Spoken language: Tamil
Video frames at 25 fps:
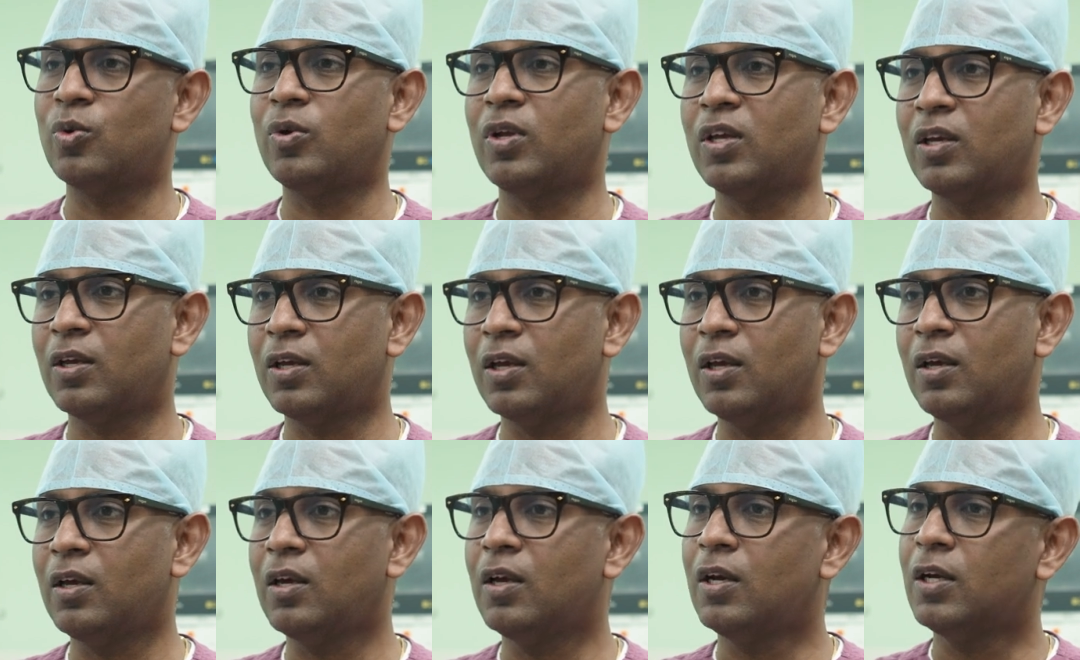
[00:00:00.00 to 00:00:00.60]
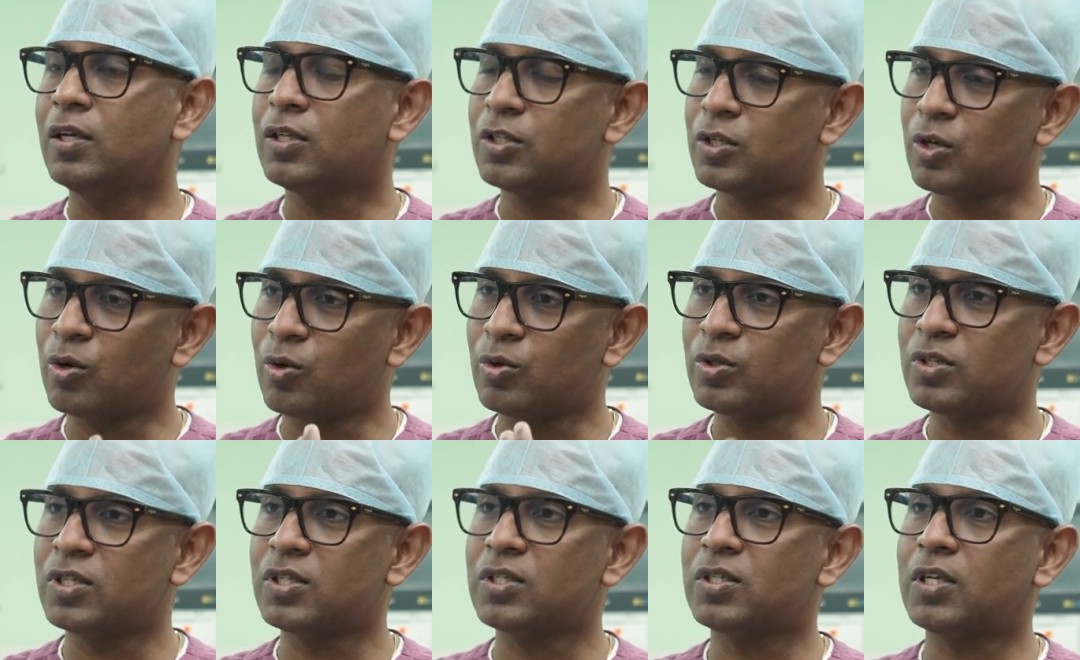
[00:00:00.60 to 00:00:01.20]
சுருங்கி
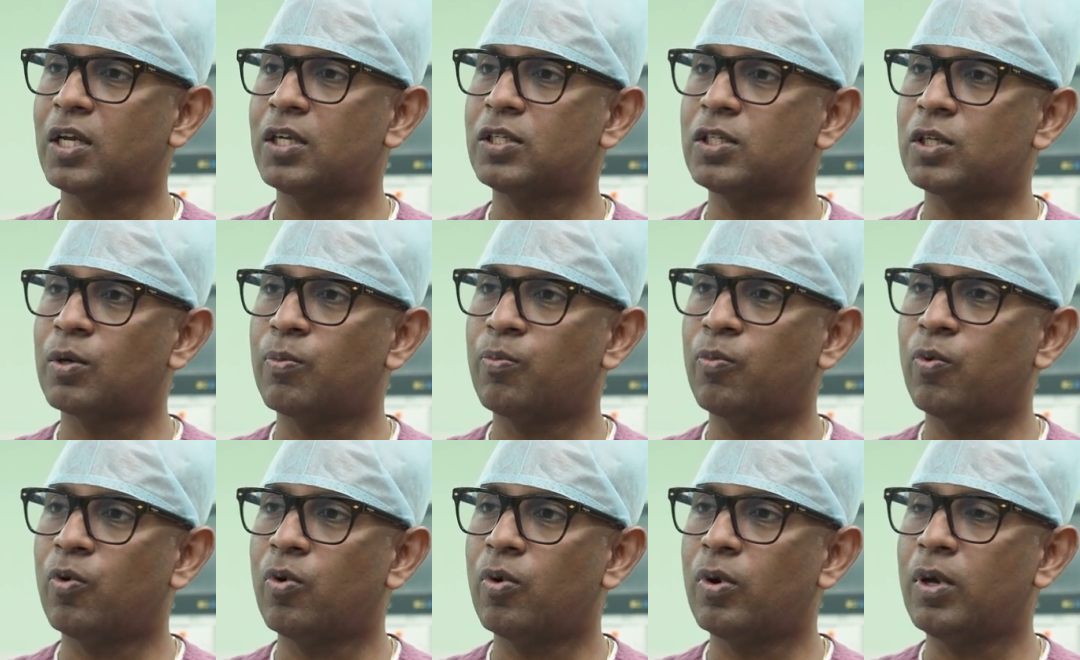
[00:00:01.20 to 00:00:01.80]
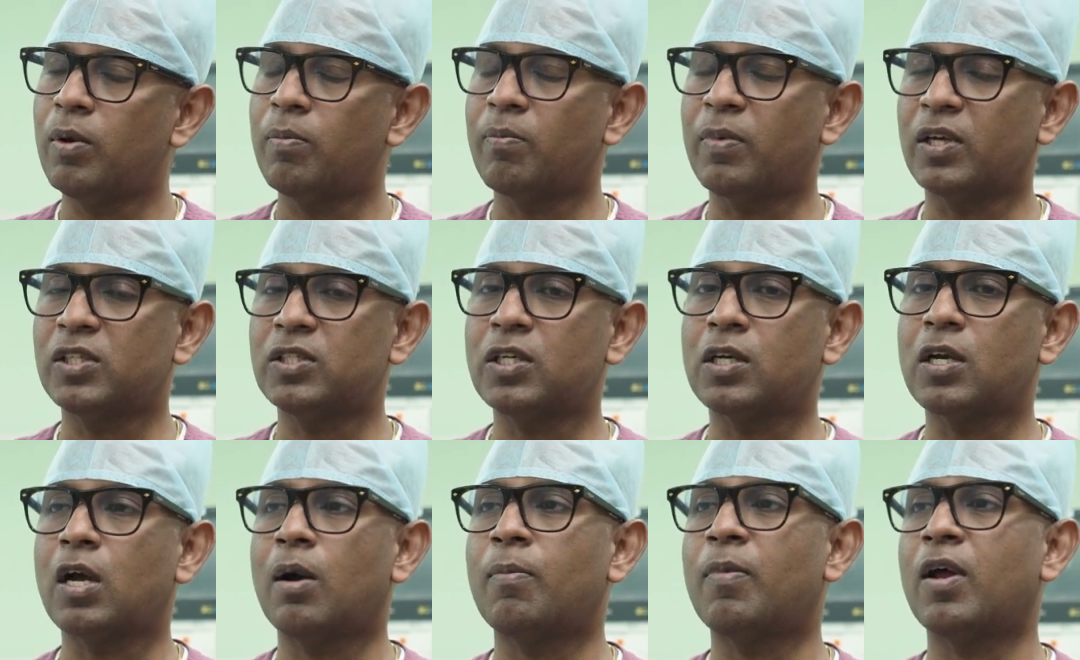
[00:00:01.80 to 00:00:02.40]
சிரோசிஸ் ஸ்டேஜுக்கு போய்
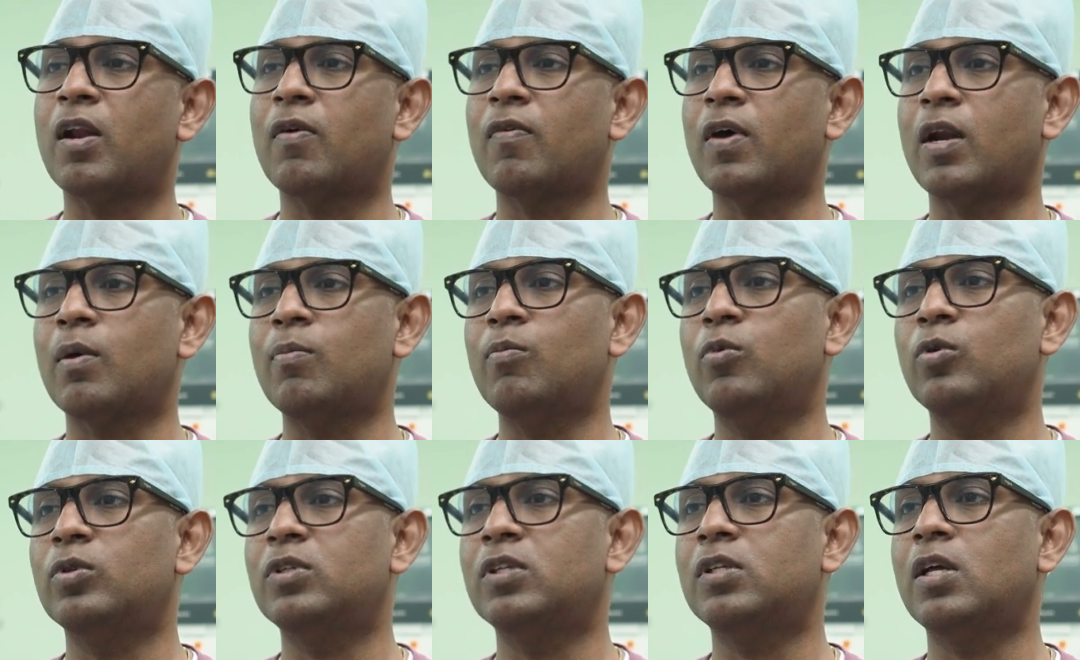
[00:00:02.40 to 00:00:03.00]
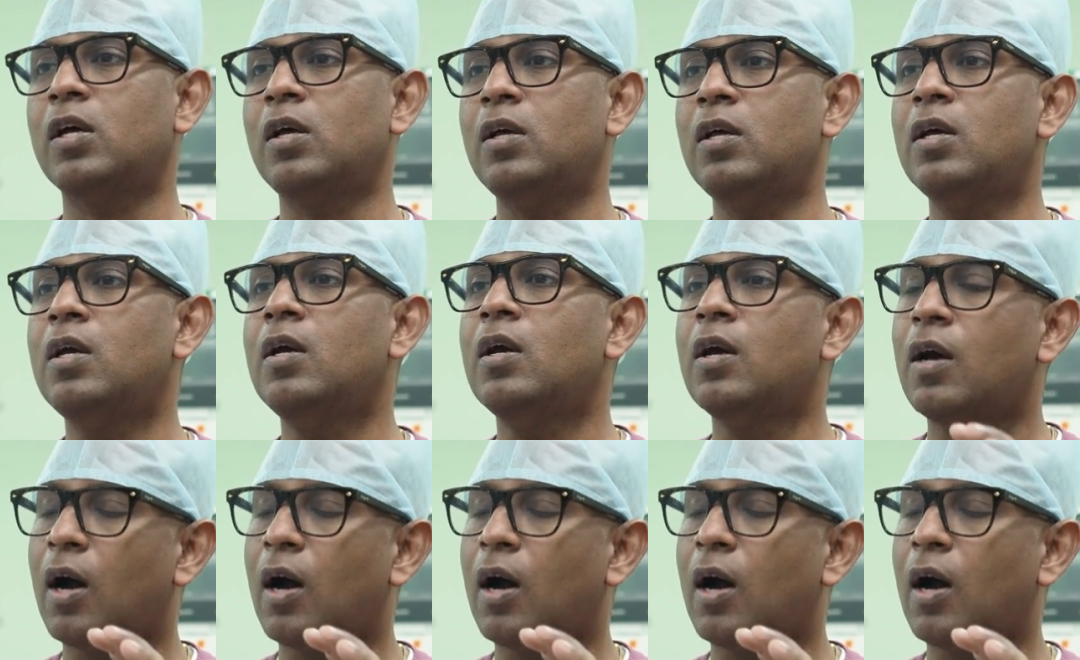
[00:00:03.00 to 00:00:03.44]
மஞ்சக்காமலை வரும்போது தான்